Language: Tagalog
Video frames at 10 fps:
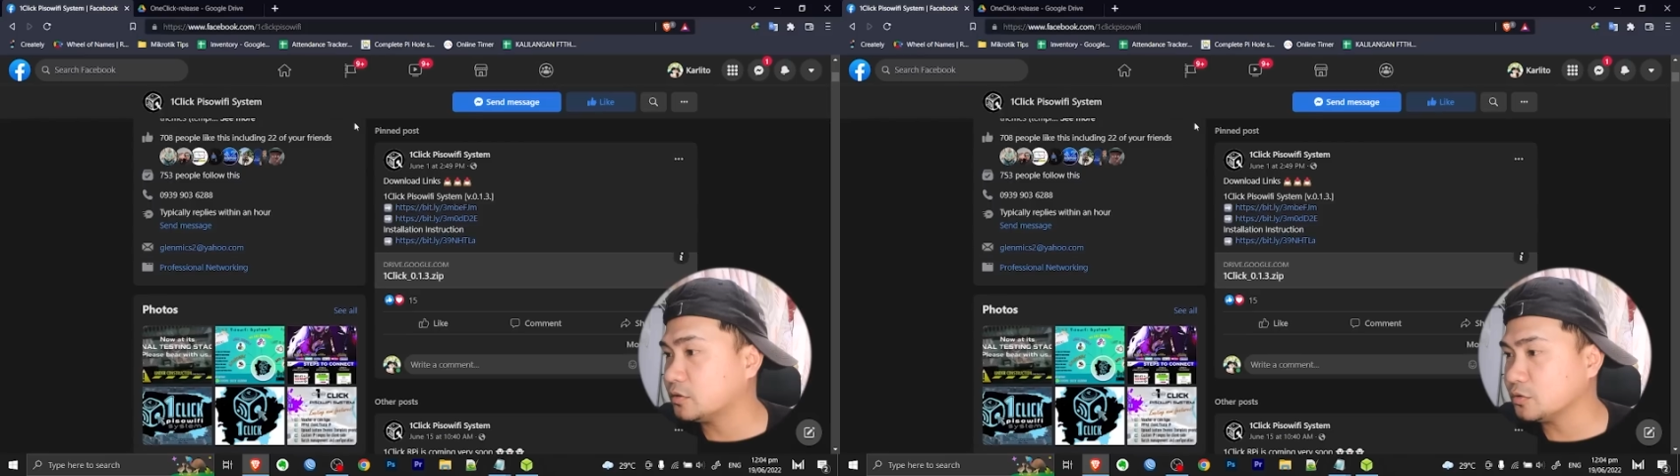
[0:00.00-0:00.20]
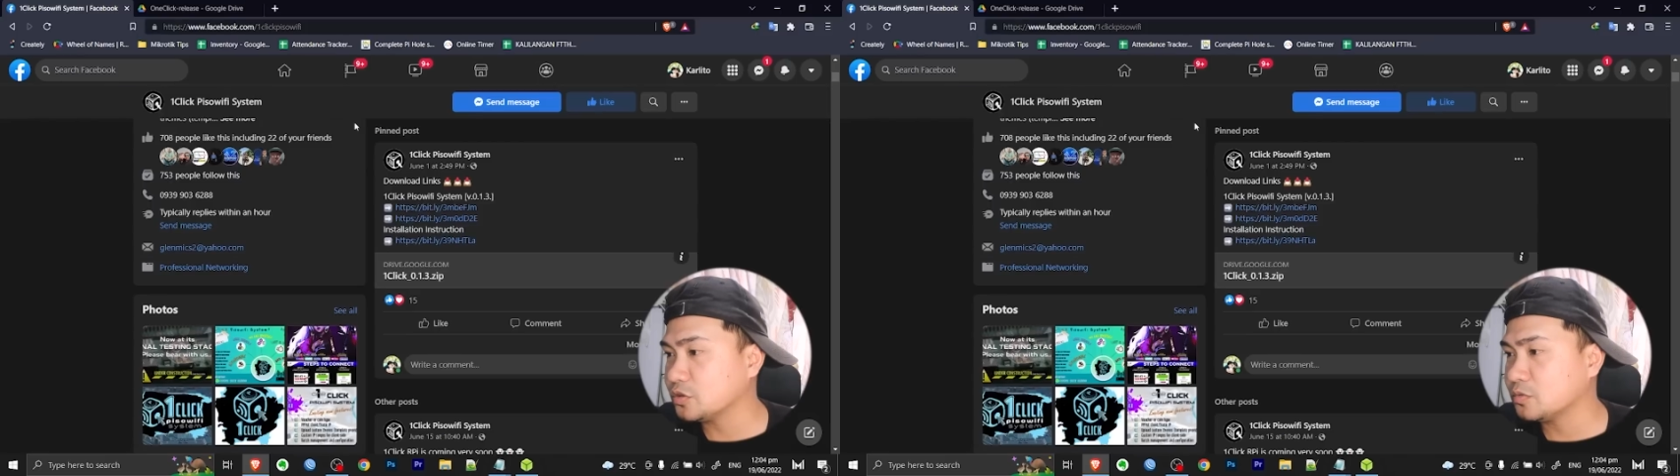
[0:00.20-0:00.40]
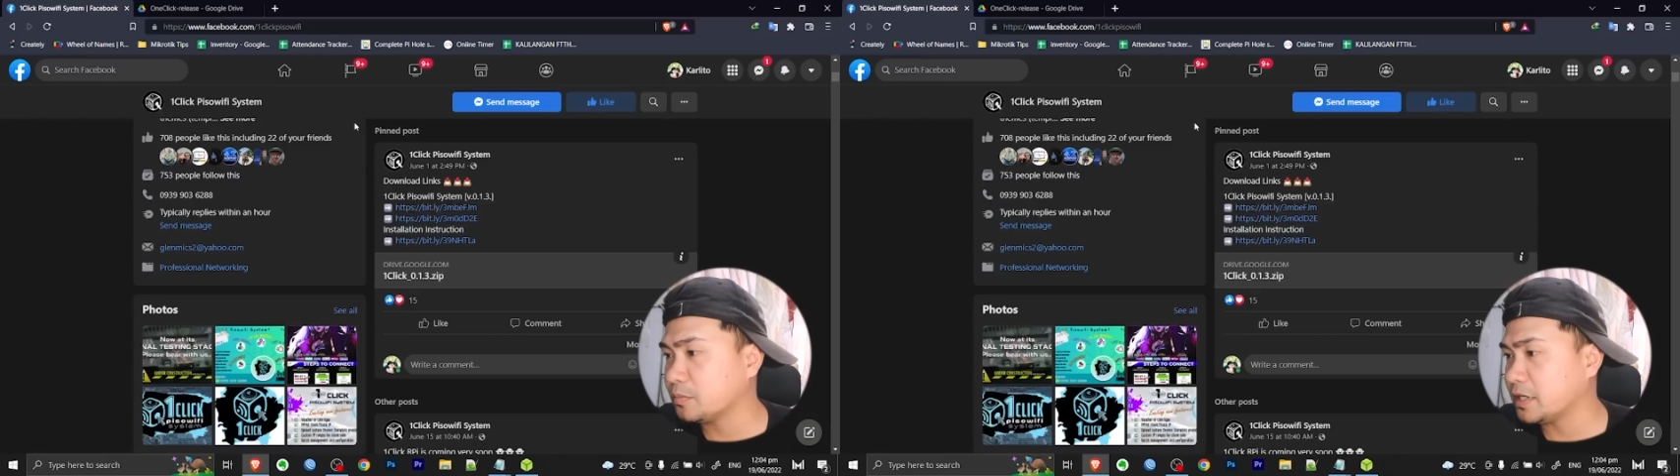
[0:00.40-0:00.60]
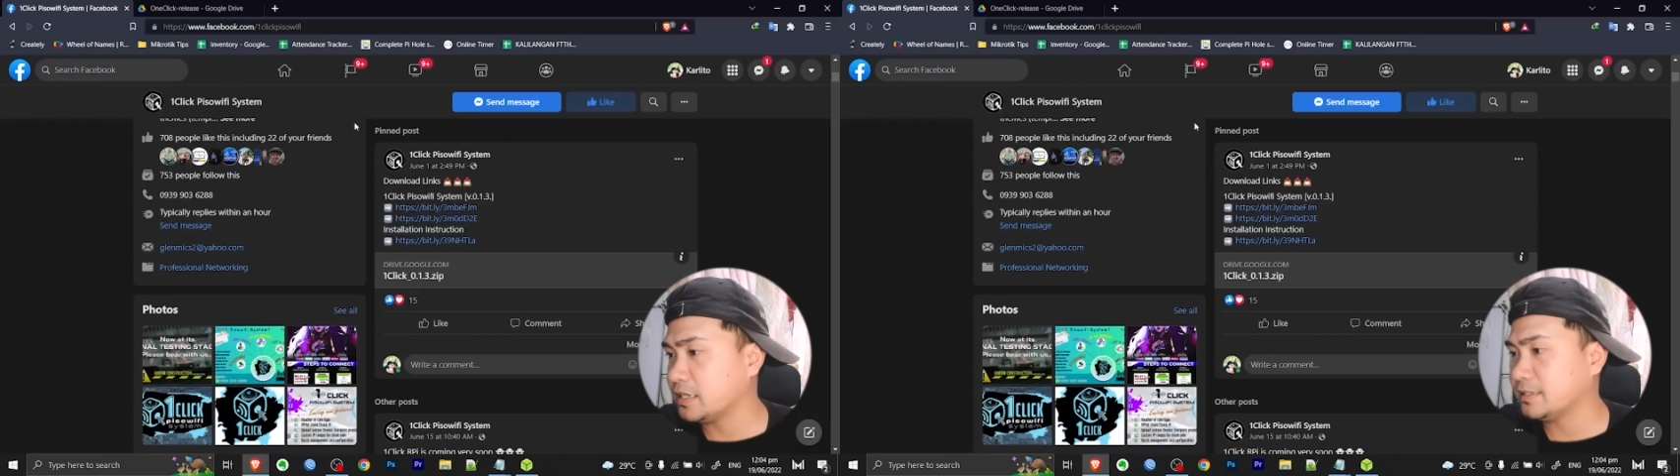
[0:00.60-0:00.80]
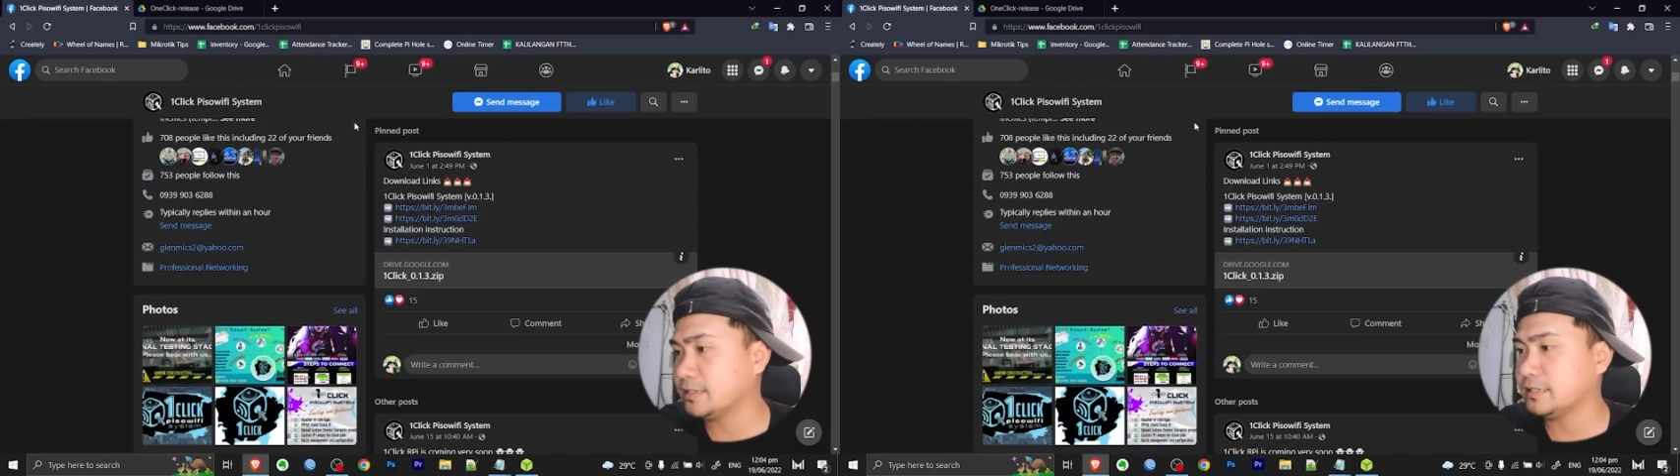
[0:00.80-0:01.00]
Kung gusto mo pala
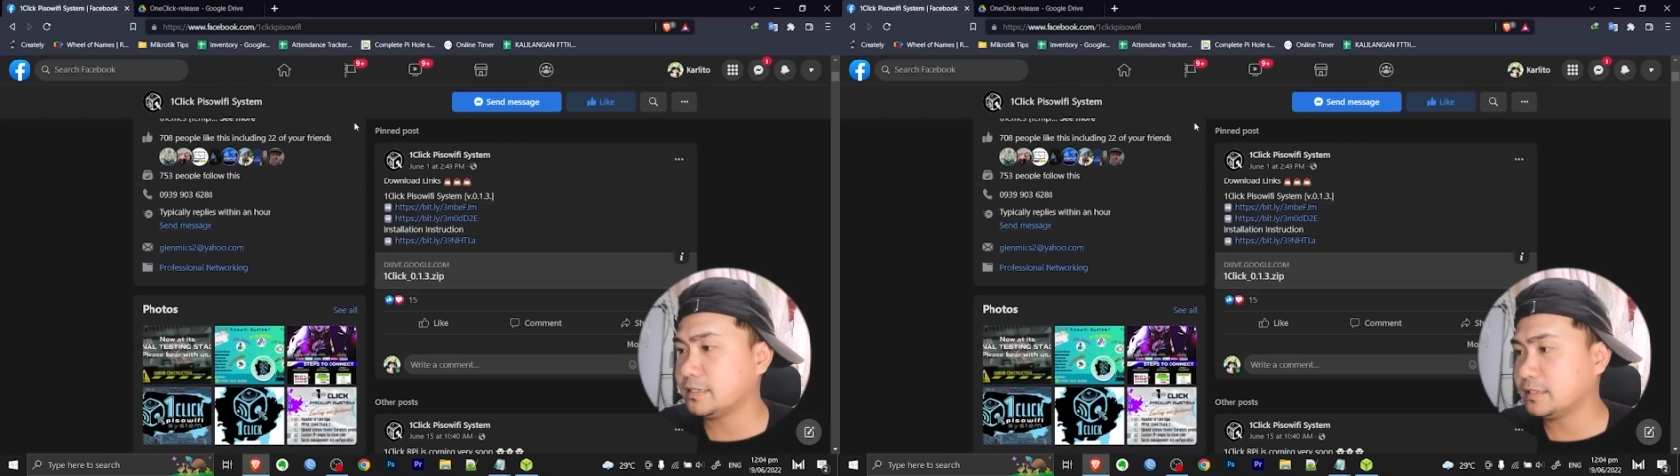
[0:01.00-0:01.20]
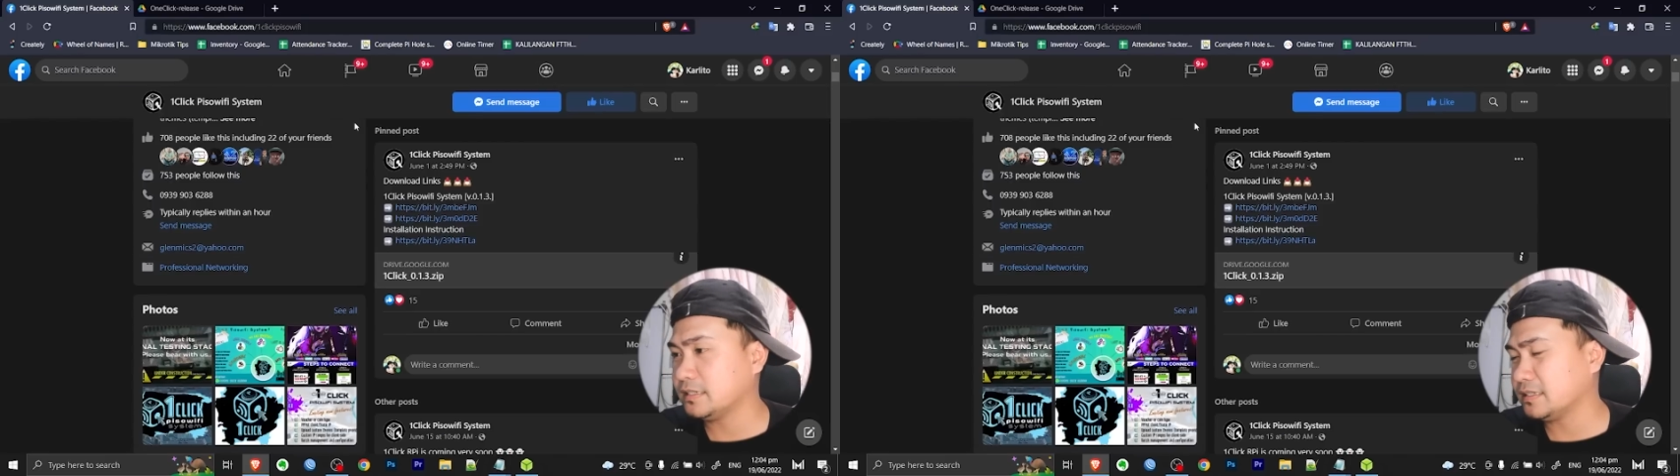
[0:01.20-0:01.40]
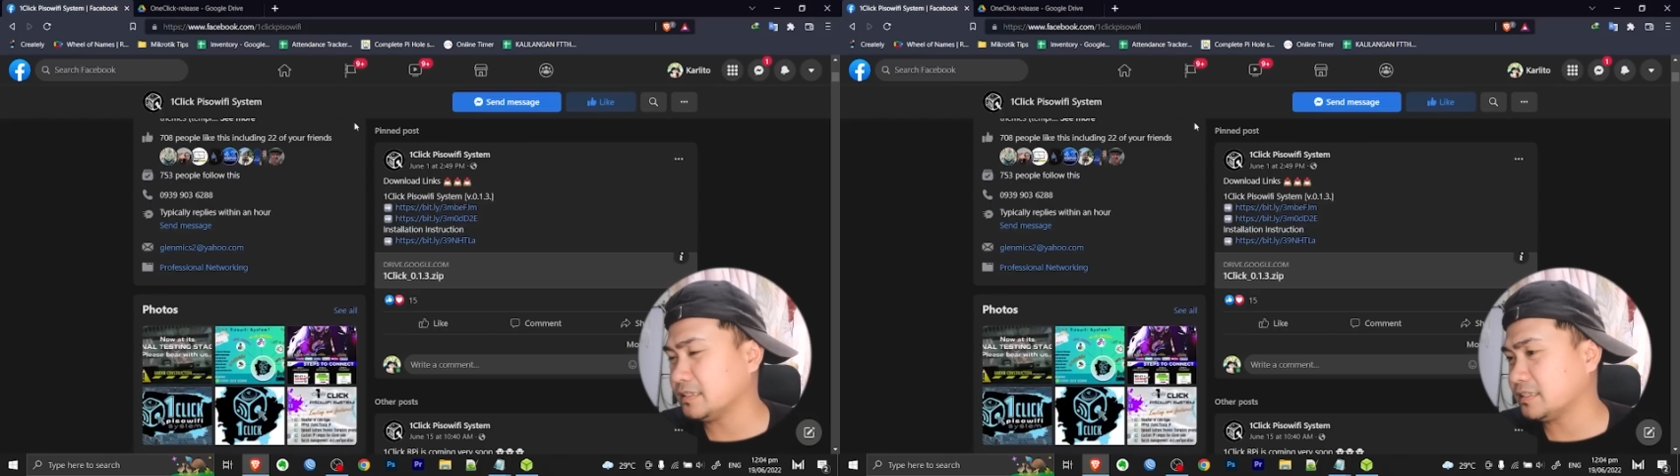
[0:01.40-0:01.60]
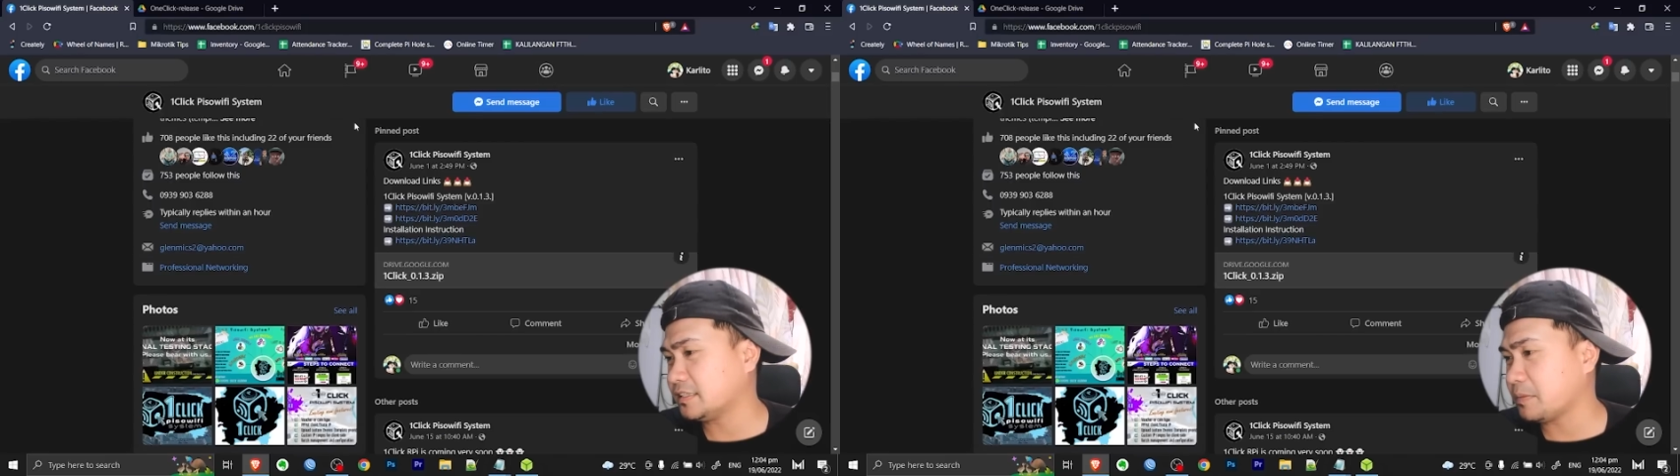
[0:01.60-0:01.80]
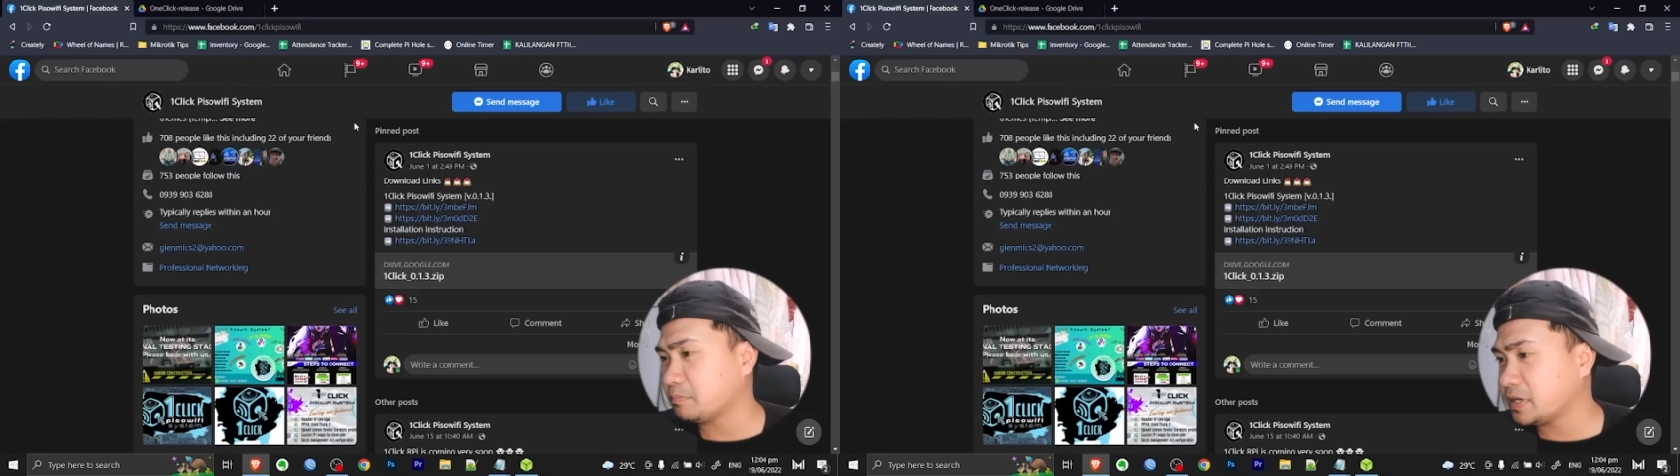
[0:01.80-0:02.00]
ng
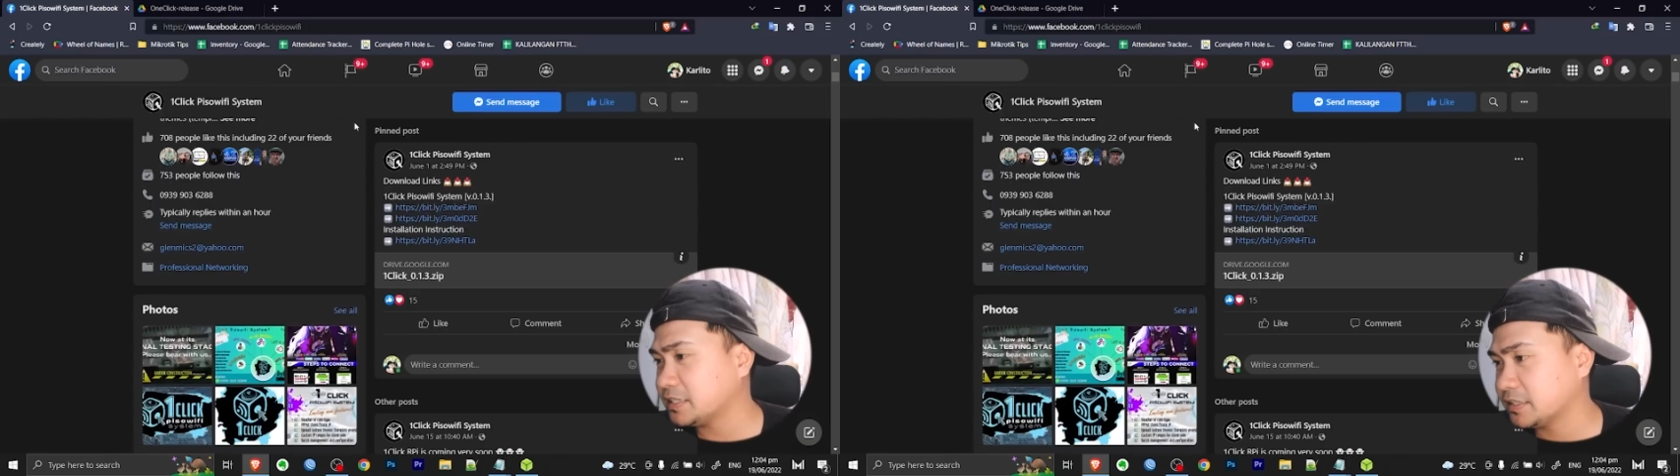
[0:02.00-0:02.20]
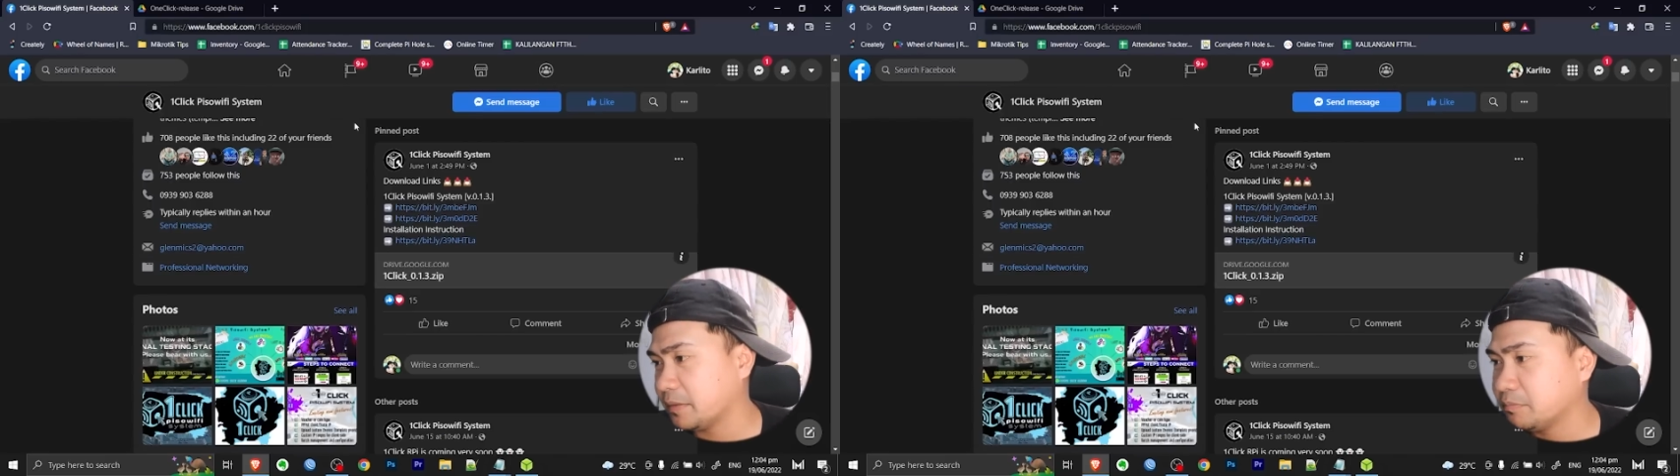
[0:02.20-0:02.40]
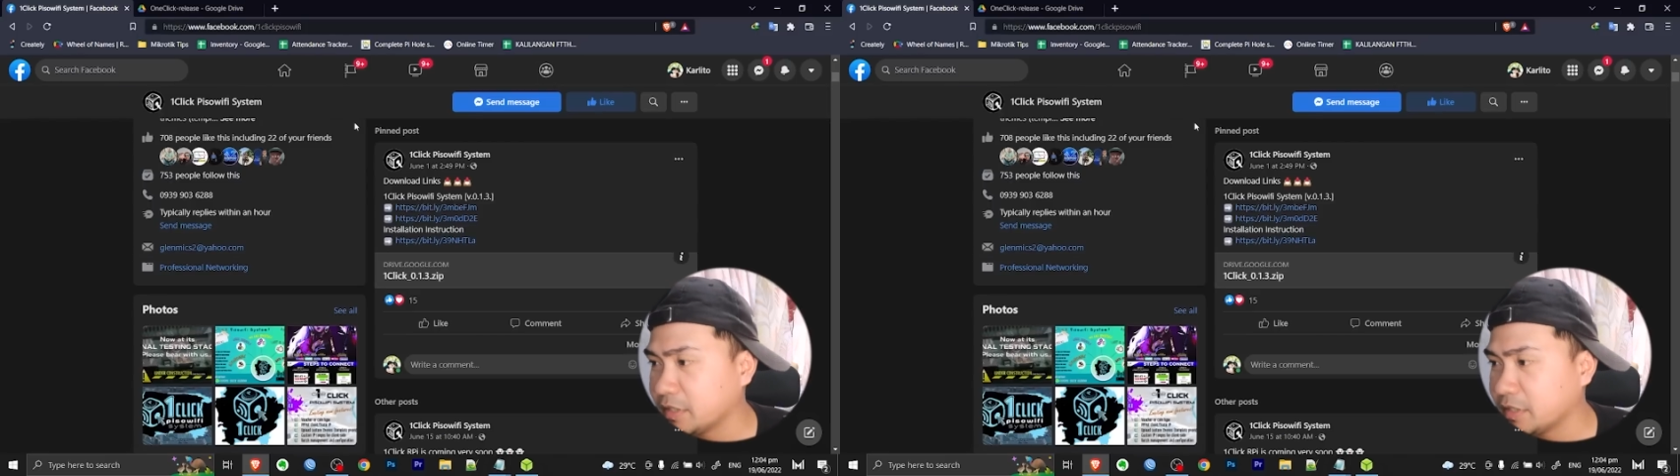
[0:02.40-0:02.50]
step by step